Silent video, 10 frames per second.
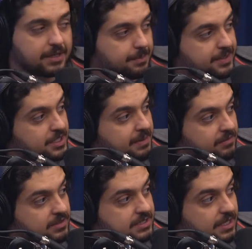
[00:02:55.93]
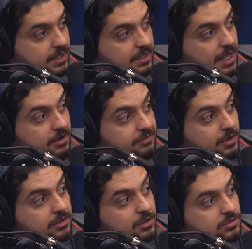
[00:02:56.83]
pedir para você, quero enfiar
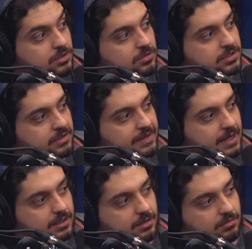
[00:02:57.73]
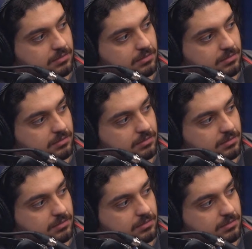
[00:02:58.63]
o dedo no seu cu, você vai falar não.